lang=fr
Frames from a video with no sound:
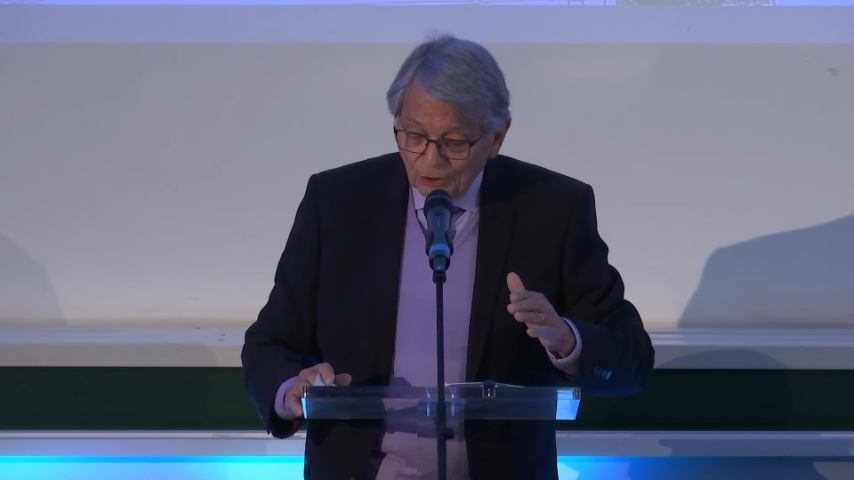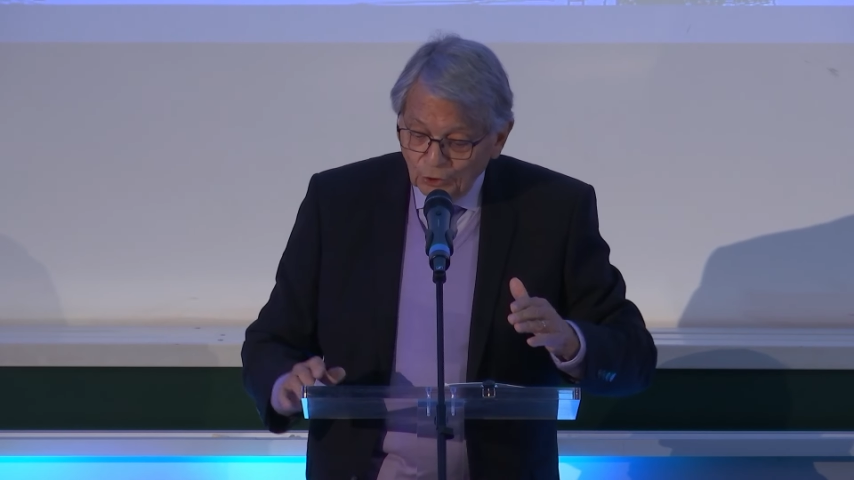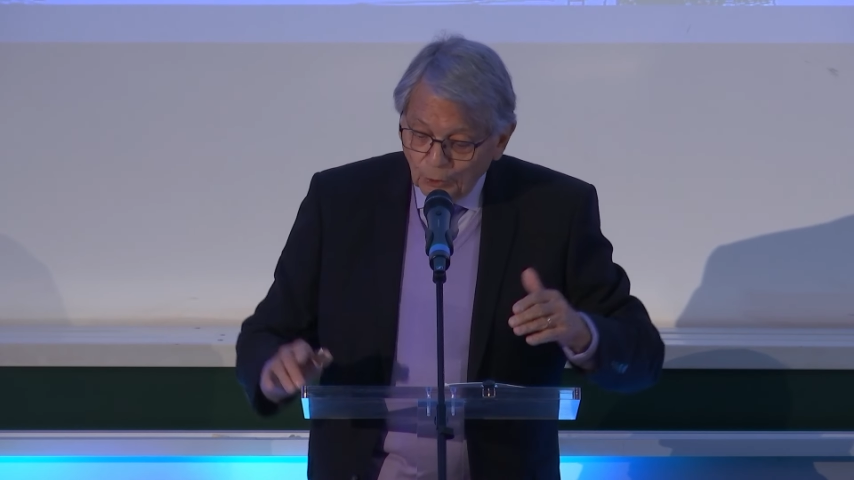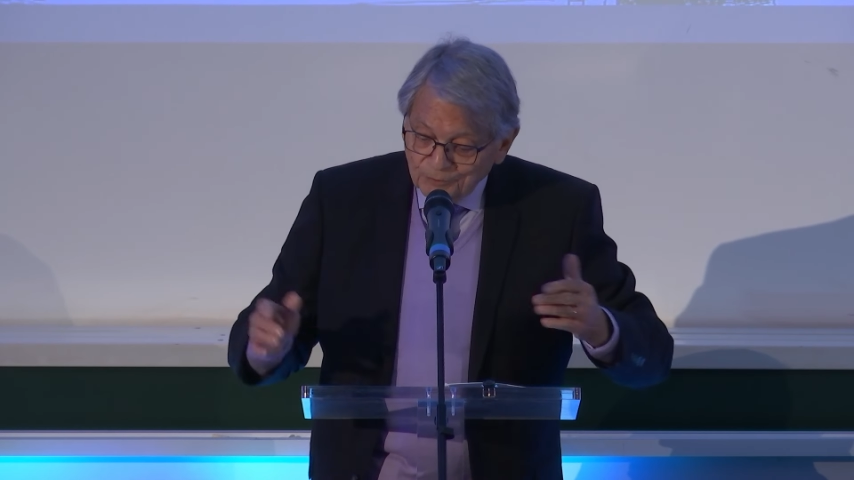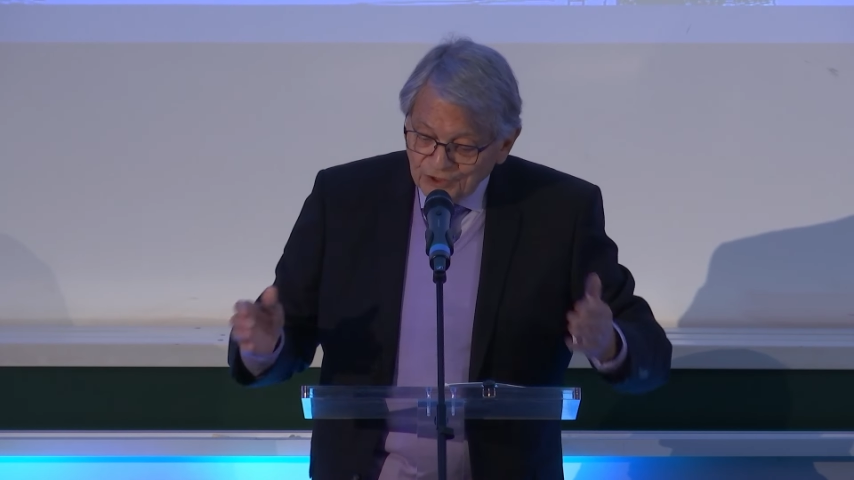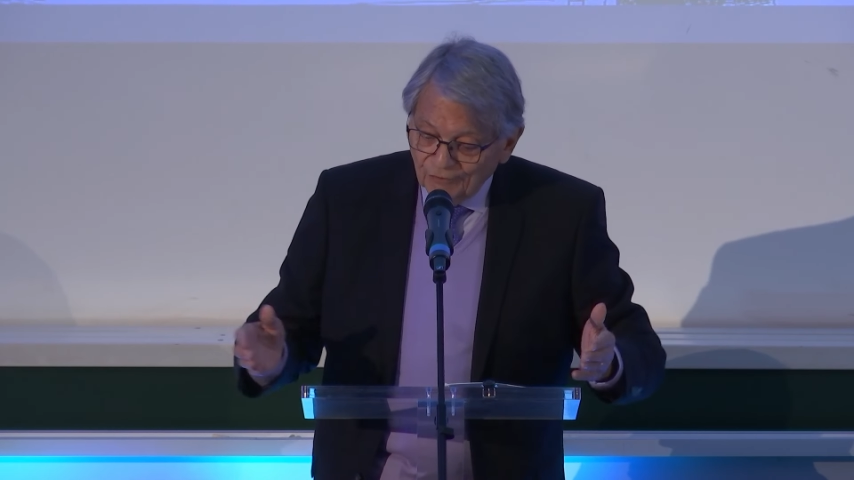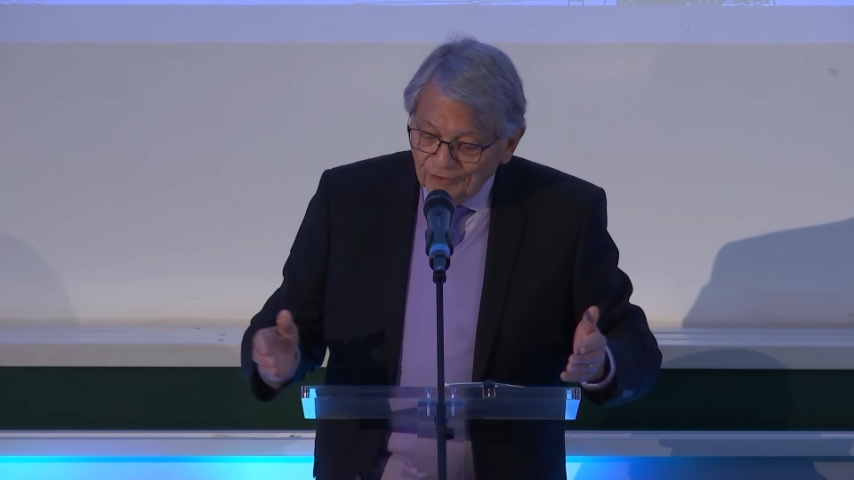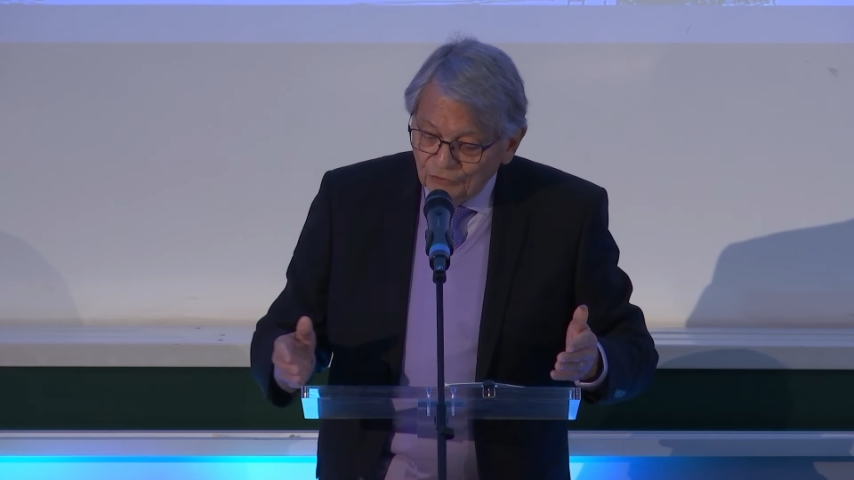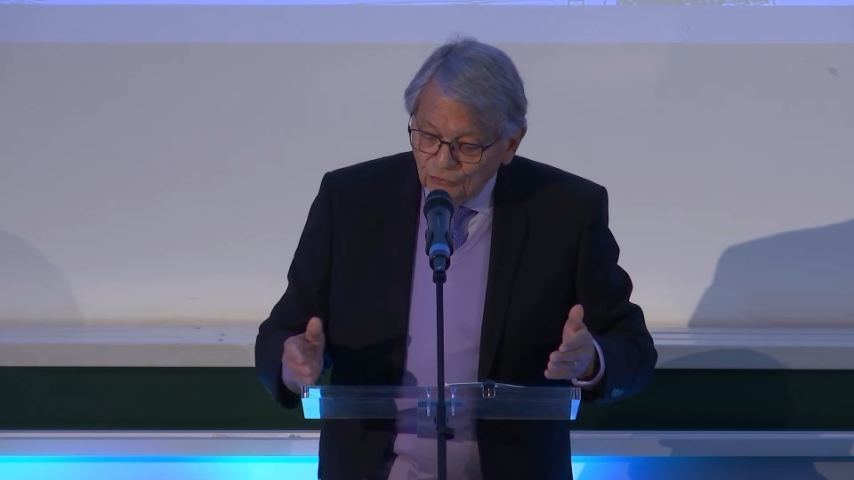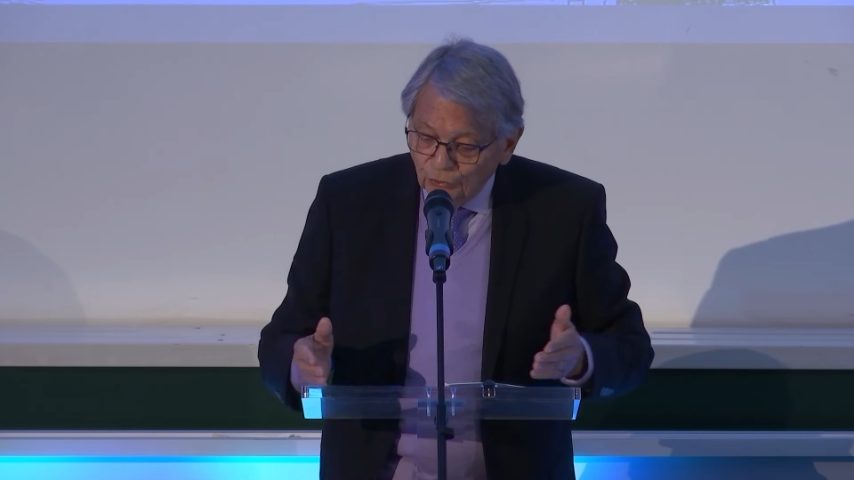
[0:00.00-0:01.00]

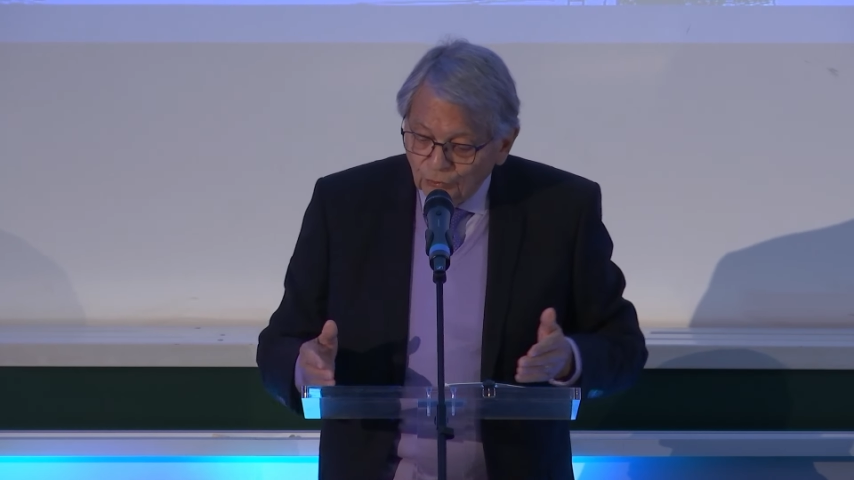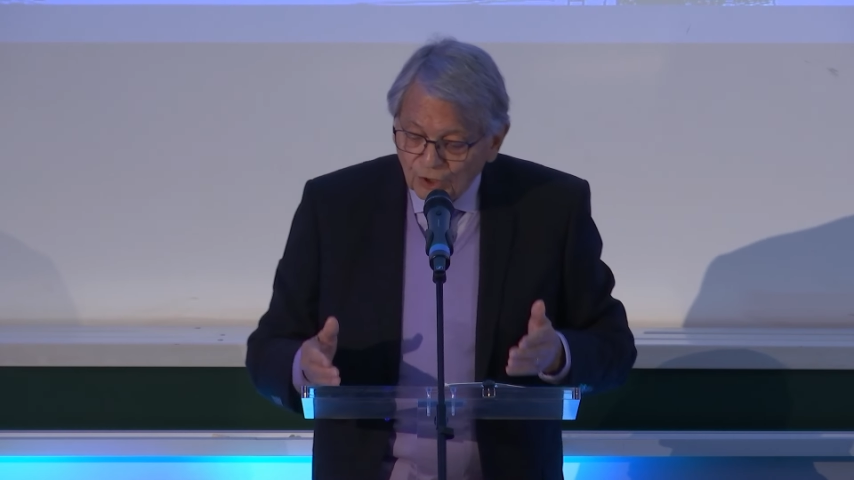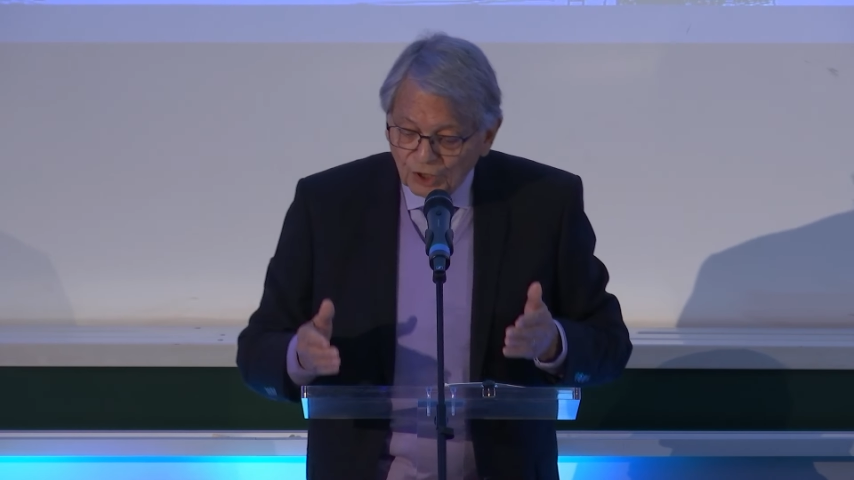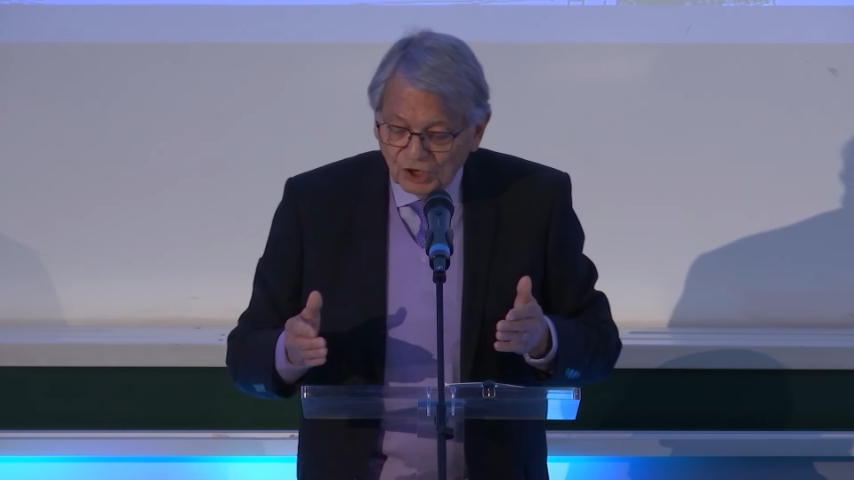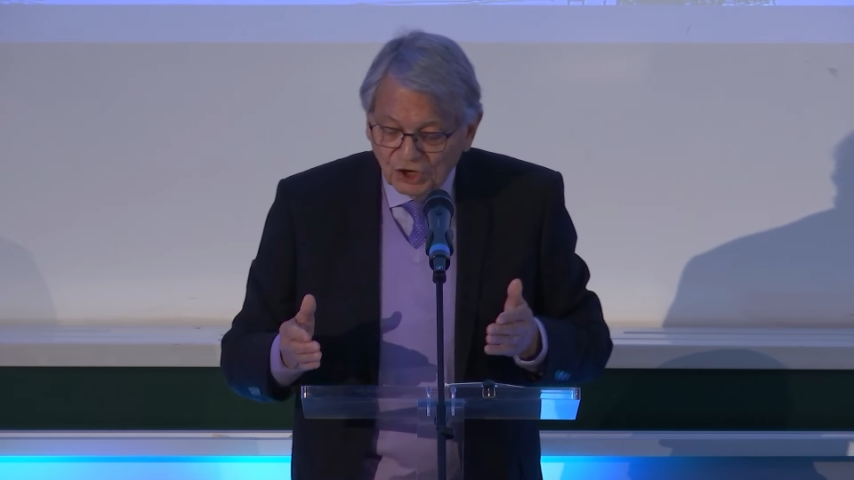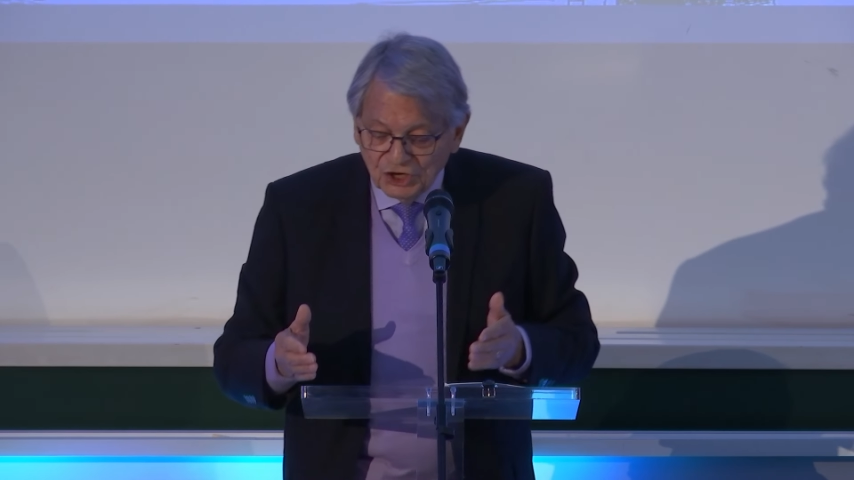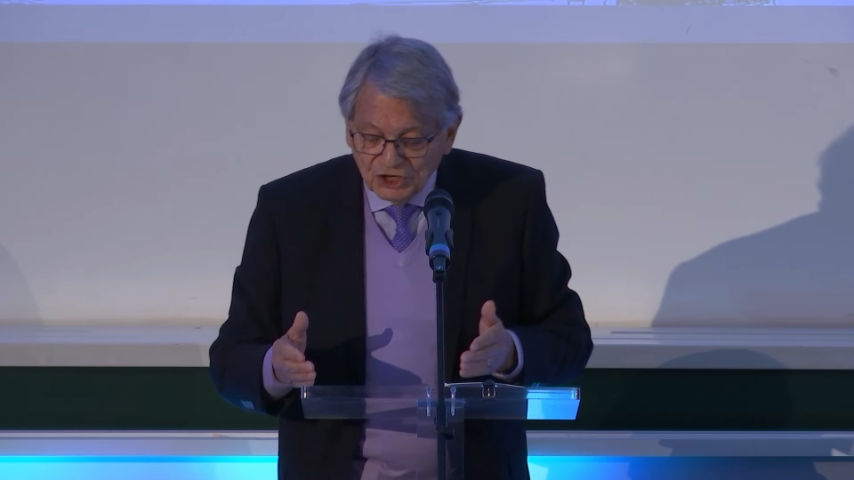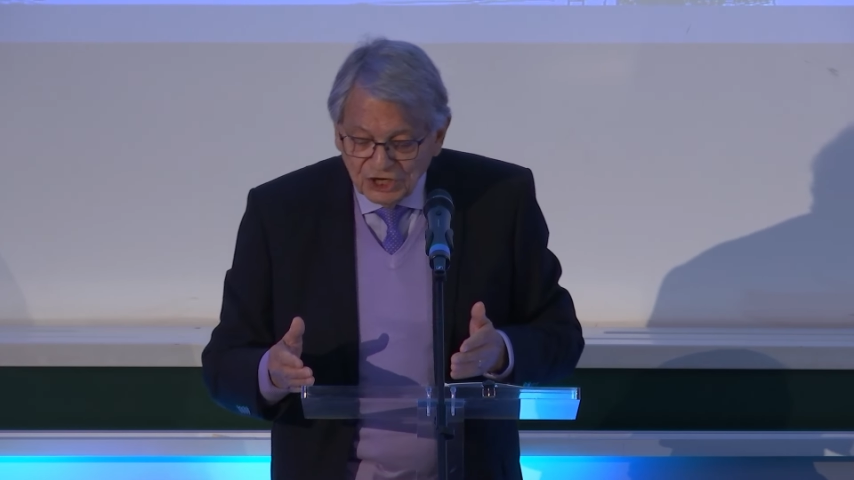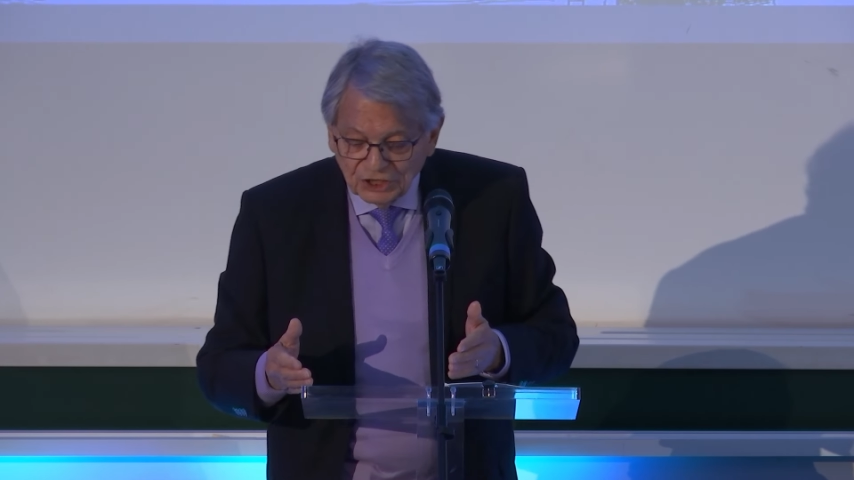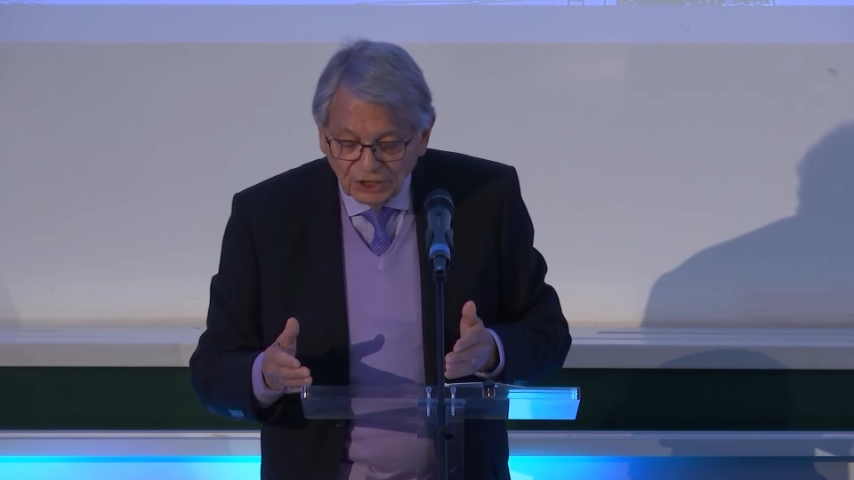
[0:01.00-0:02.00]
l'observation
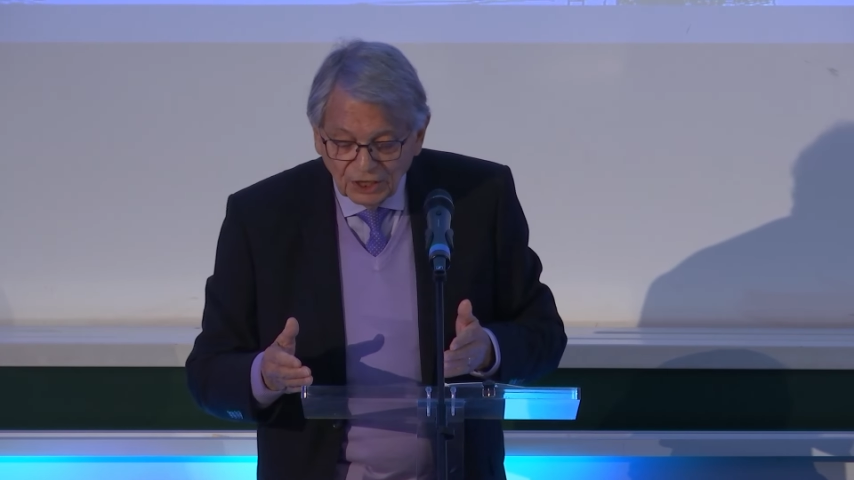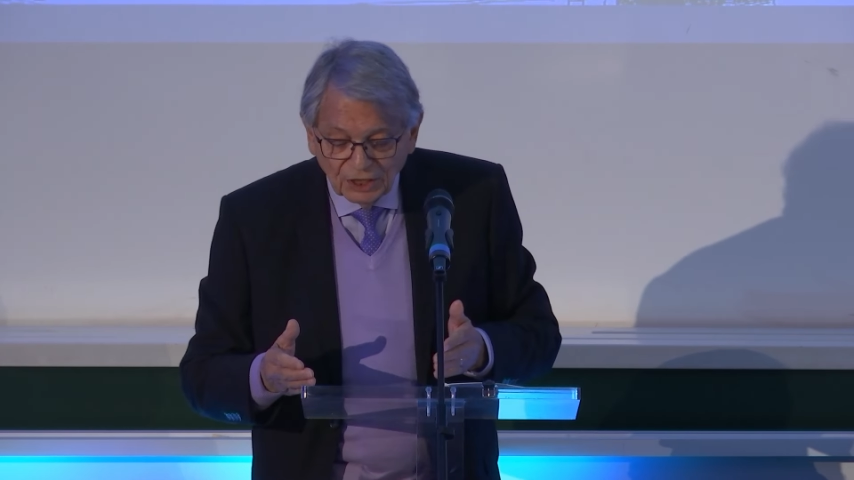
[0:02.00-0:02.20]
clinique